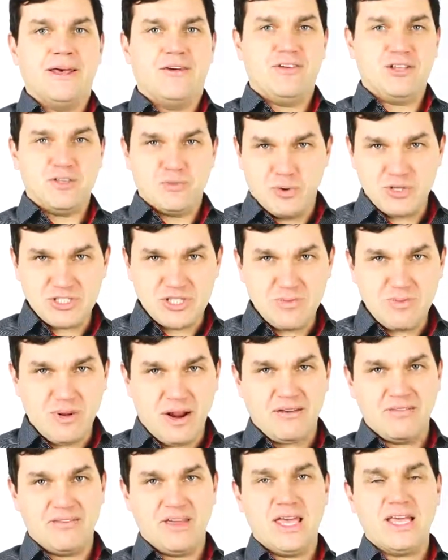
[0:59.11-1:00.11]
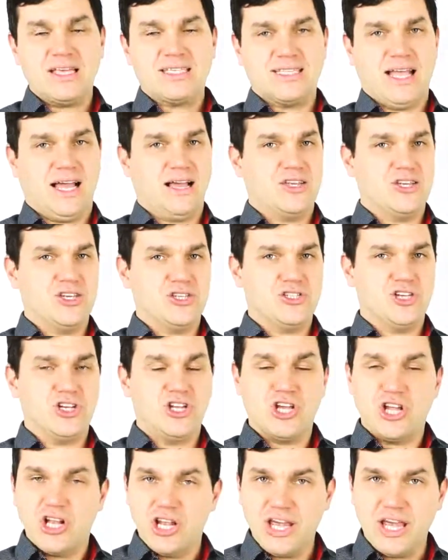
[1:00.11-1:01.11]
Więc w polskim prawie jest tak,
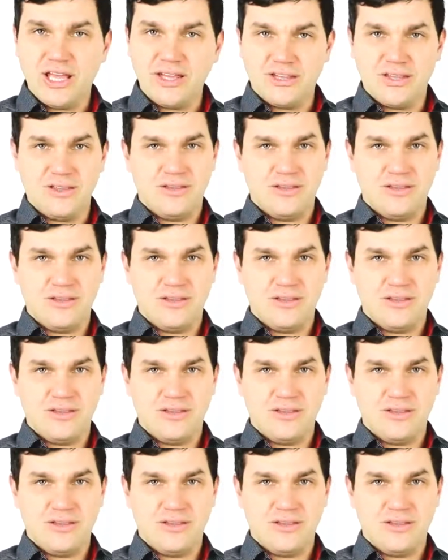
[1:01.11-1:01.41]
jeżeli klient